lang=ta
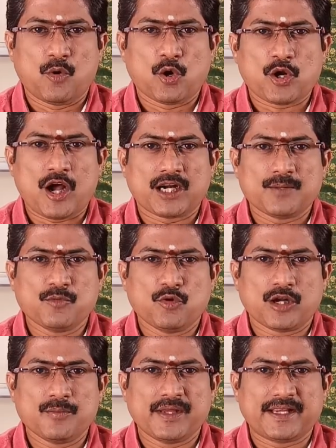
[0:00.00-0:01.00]
போராடும்
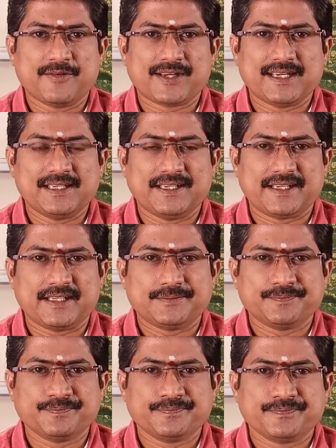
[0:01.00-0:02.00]
குணம் மிக்கவர்கள்
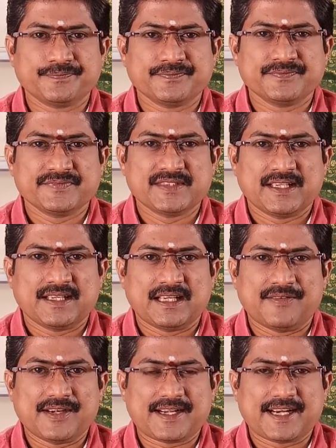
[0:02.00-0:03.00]
நீங்கள்
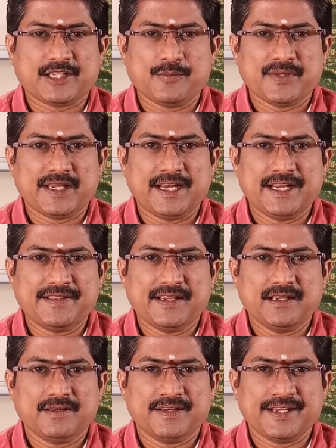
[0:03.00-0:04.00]
எவற்றையும்
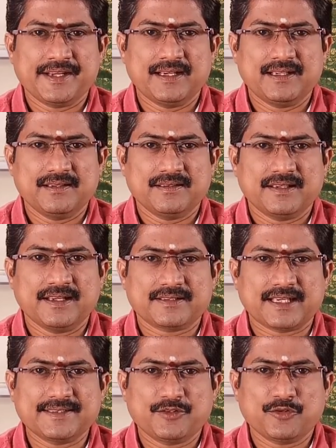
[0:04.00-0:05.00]
எளிதில் நீங்கள்
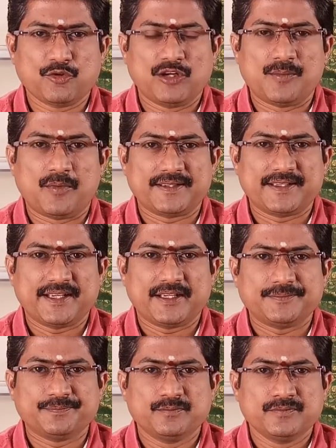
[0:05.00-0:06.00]
சகித்து கொள்ள
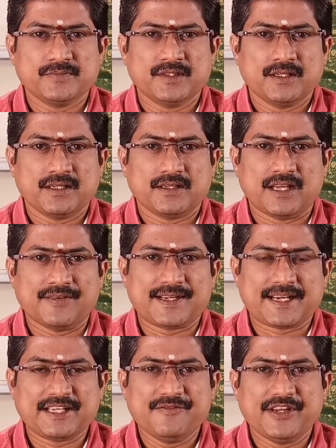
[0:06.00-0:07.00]
மாட்டீர்கள்
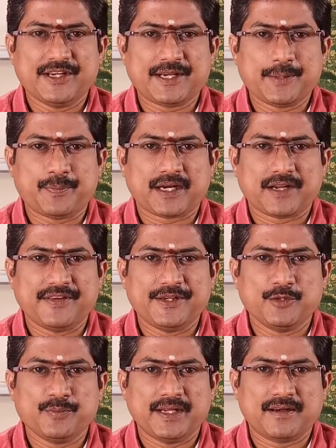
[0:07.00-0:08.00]
எவற்றையும் வெற்றி பெற
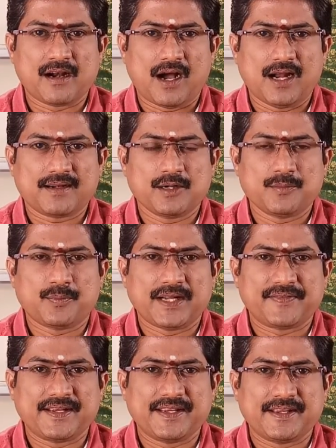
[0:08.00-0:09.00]
வேண்டும் என்ற ஆற்றல்
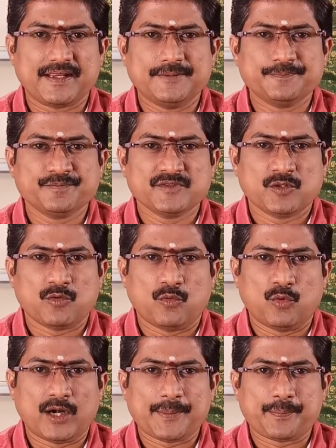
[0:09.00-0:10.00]
படைத்த நீங்கள்
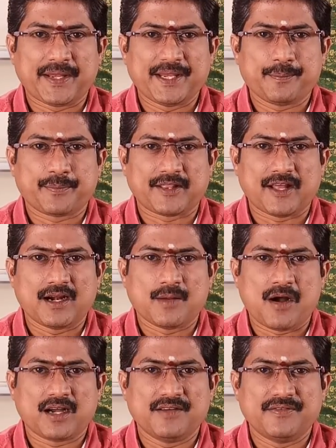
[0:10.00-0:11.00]
உழைப்பை
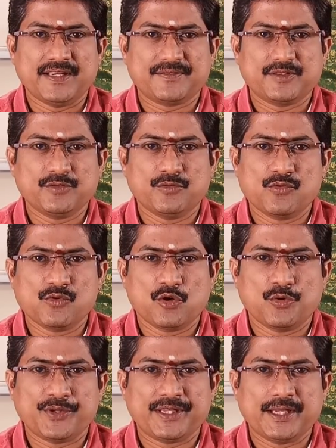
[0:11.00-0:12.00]
பிரதானமாக வைத்து
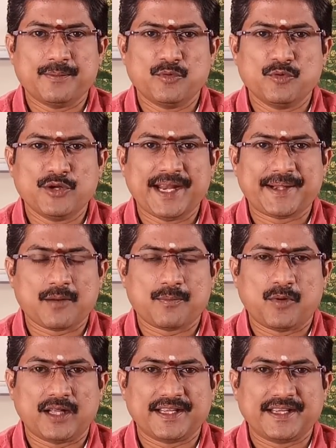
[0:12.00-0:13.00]
உங்களுடைய முன்னேற்ற
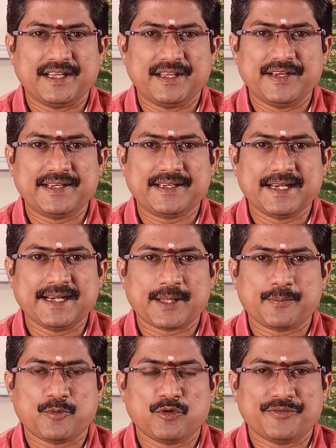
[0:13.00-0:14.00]
பாதையிலே வெற்றி
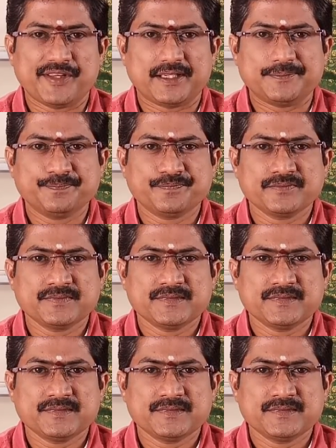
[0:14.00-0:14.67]
நடை போடுவீர்கள்